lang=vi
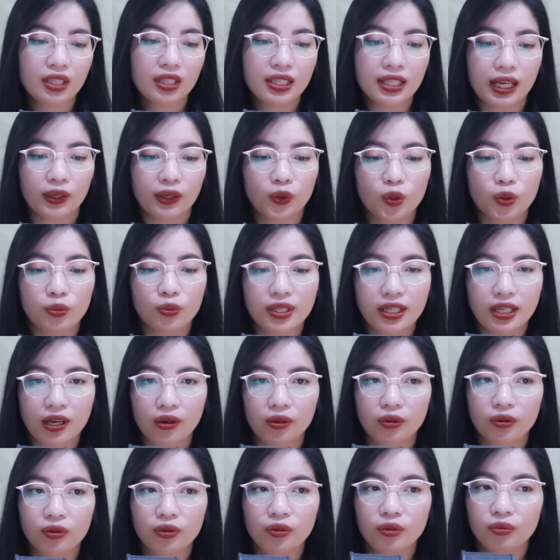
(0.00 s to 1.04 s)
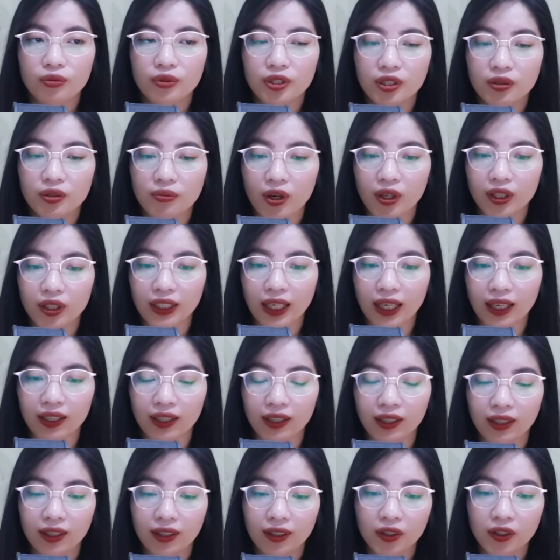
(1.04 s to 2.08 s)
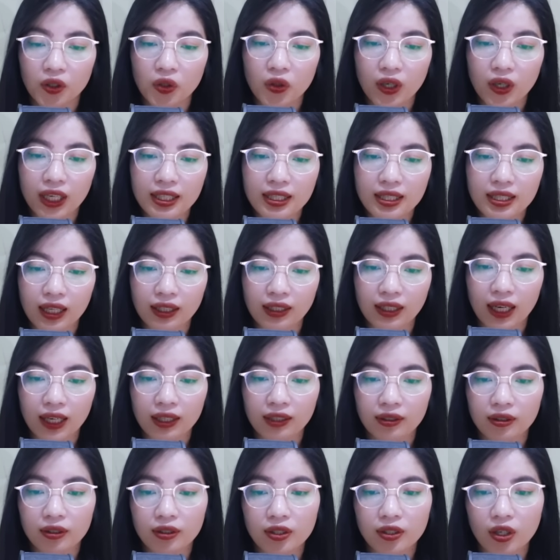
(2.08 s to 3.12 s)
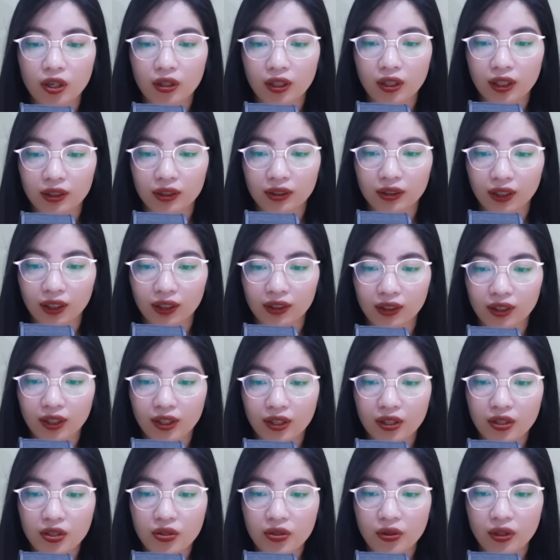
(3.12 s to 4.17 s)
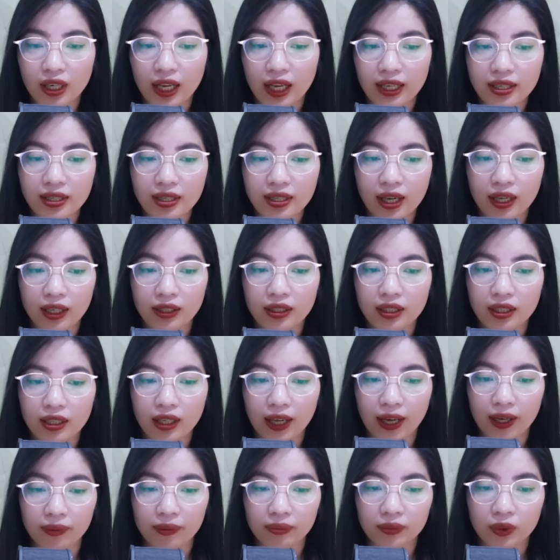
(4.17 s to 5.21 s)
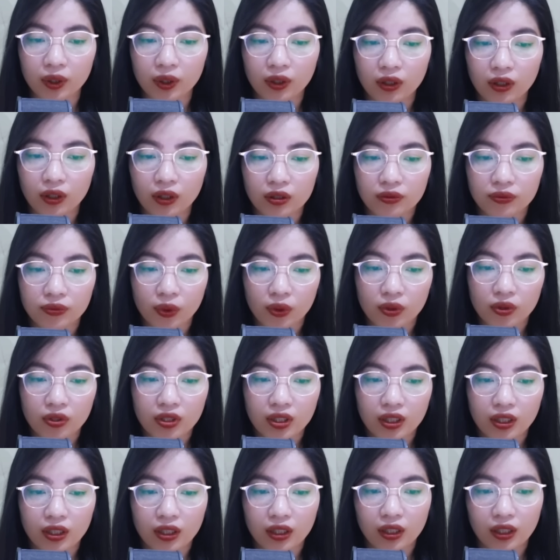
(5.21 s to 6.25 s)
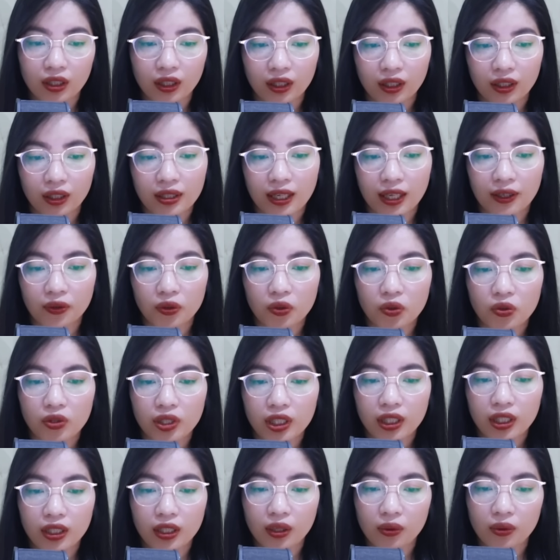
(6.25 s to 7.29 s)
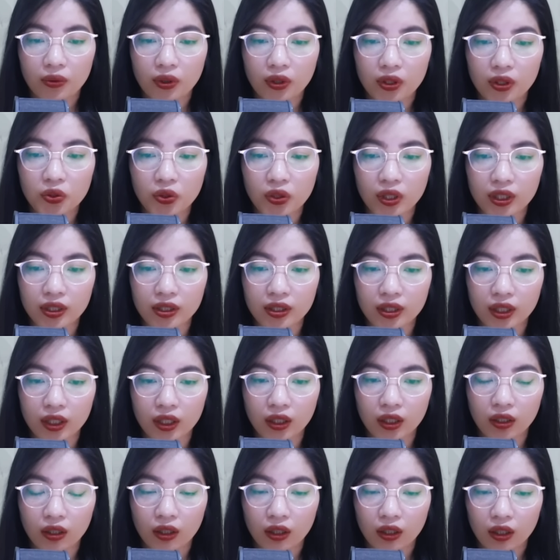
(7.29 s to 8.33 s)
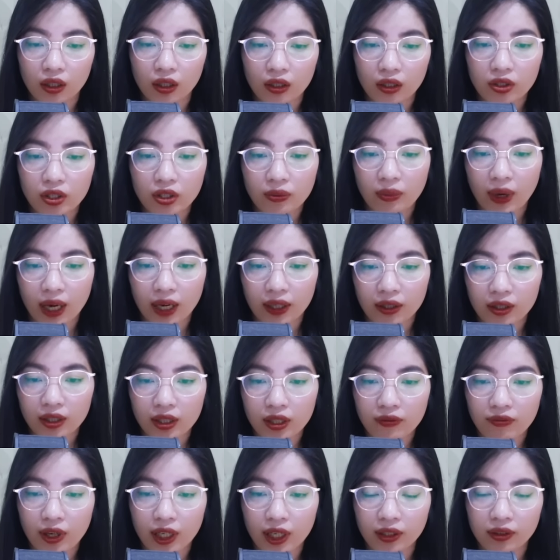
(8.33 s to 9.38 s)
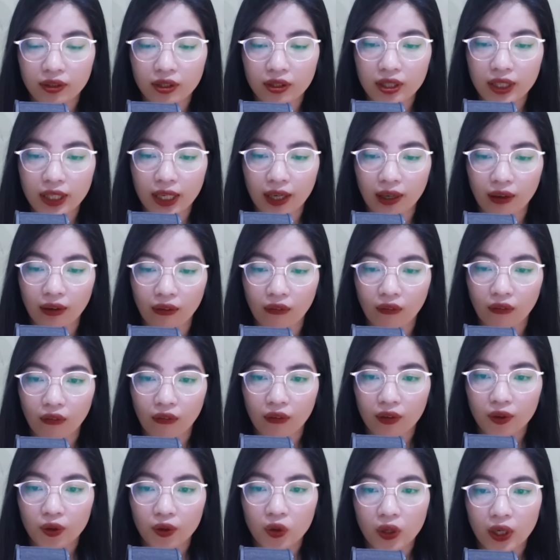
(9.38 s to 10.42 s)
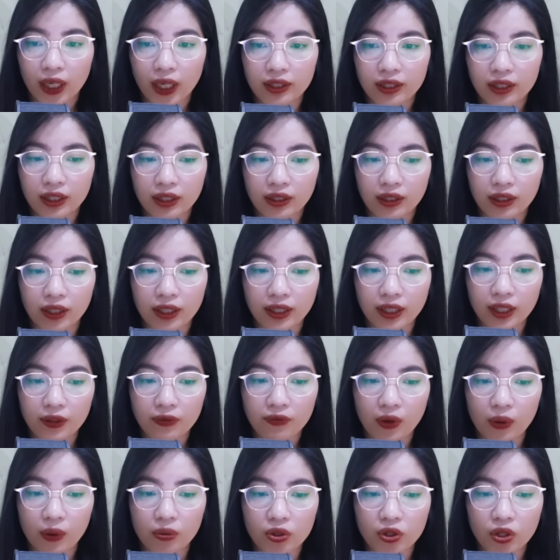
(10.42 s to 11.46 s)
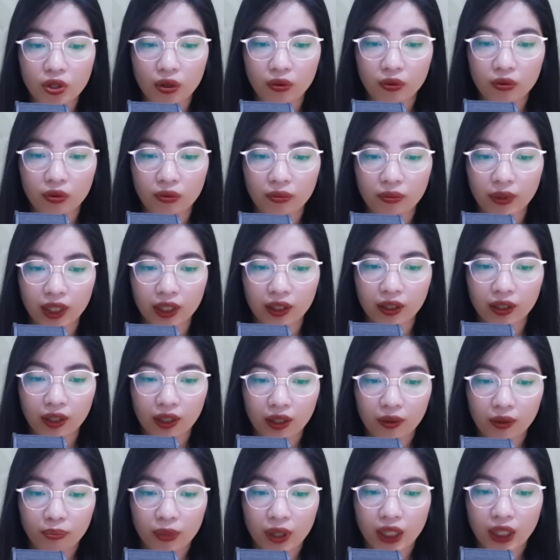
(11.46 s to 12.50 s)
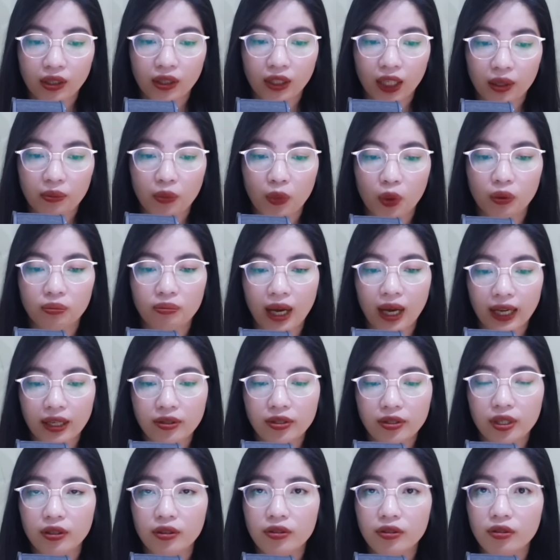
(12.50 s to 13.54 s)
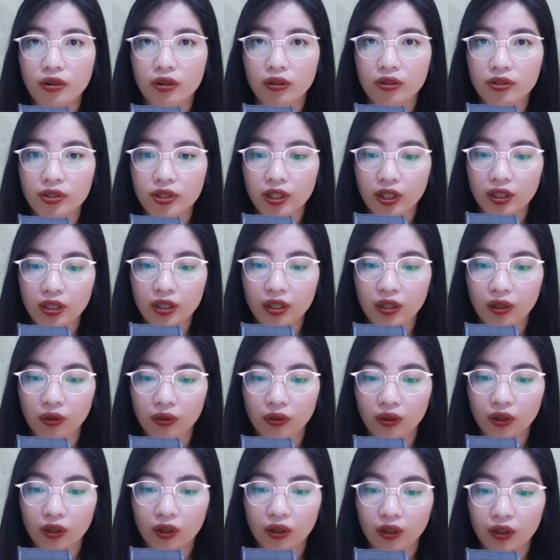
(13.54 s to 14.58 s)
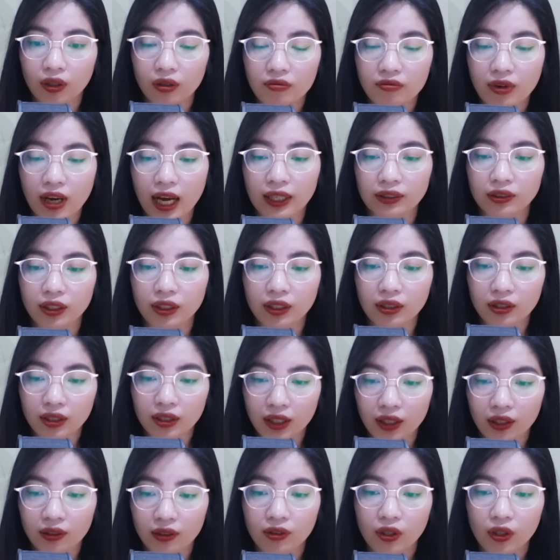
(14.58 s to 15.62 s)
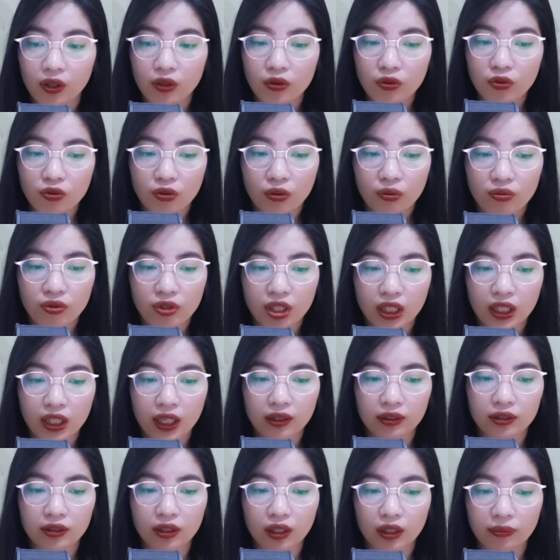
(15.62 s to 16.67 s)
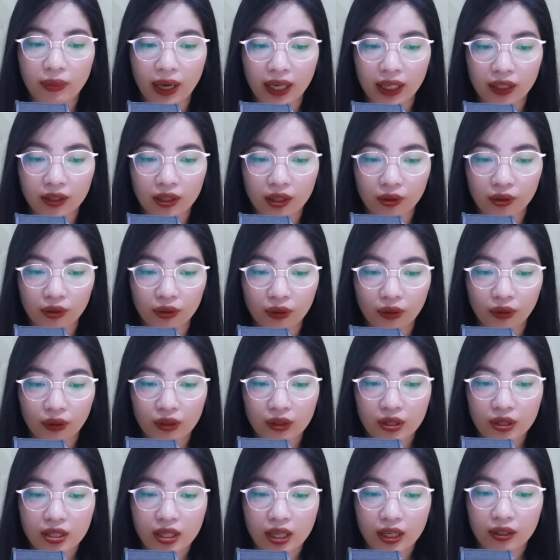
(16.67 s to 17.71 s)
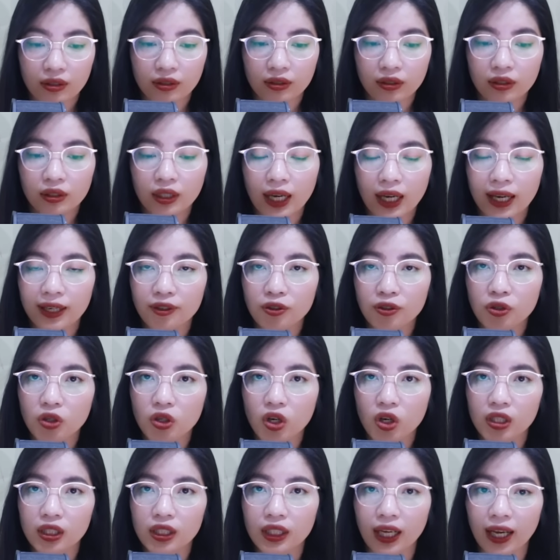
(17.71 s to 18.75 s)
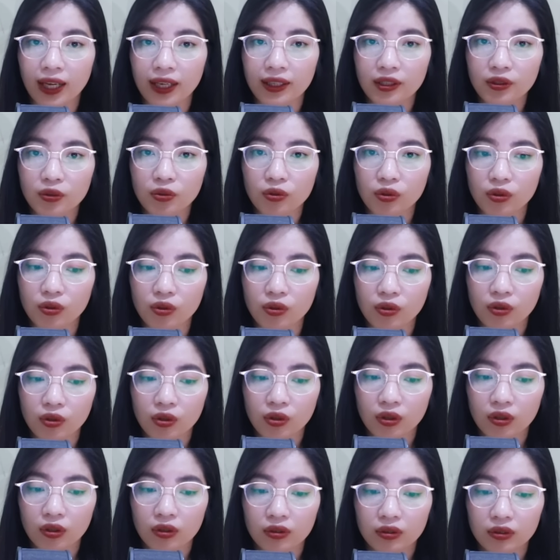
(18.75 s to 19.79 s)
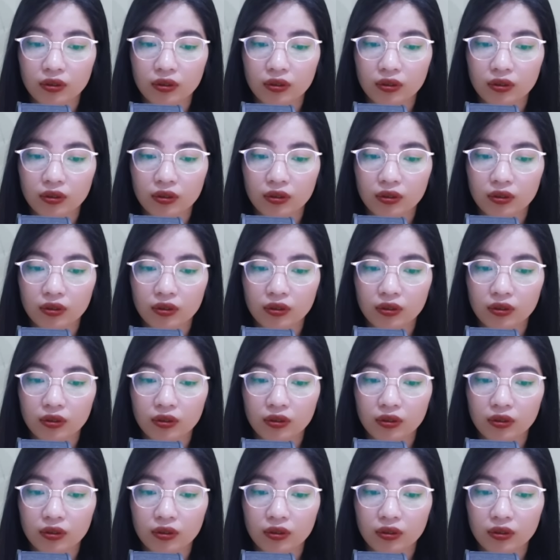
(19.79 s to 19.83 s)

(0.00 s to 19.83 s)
Sáng hôm sau cũng như mọi ngày, cô căn dặn hai đứa nhỏ cẩn thận rồi lái xe đi làm. Vốn dĩ là cô nghĩ không có chuyện gì. Nhưng mà khi về tới nhà, cô lại nhìn thấy cái phòng trọ của mình biến thành một bãi chiến trường chính hiệu. Và tất nhiên, Dũng chính là người bày đầu dạy hư hai cô con gái của cô.